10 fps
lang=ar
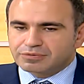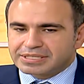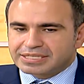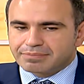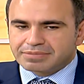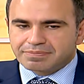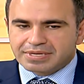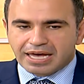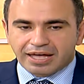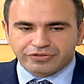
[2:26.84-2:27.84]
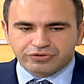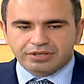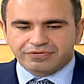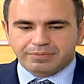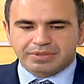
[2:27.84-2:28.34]
مثلا ببيئه
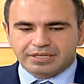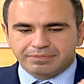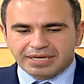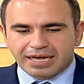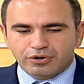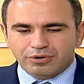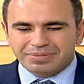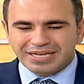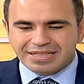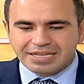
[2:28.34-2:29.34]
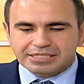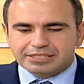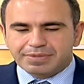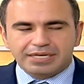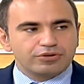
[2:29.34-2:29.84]
نظيفه مثل البيئه الاوروبيه
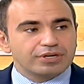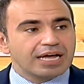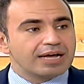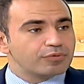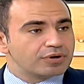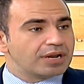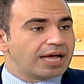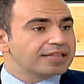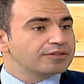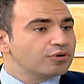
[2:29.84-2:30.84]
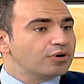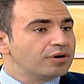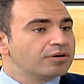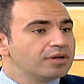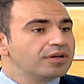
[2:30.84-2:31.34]
نسبه انه يعمل
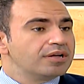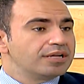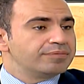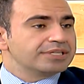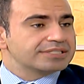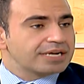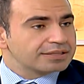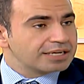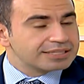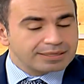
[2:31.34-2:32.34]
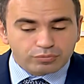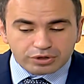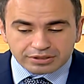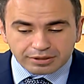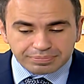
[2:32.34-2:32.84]
هالنوع السرطانات
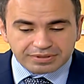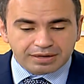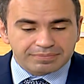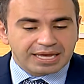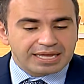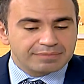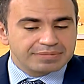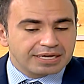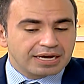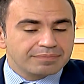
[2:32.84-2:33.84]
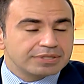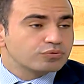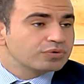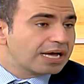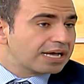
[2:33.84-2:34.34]
المرتبطه بهالبيئه
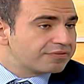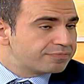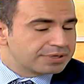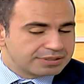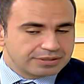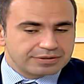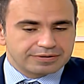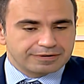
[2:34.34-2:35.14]
بتكون اخف بكثير يعني اكثر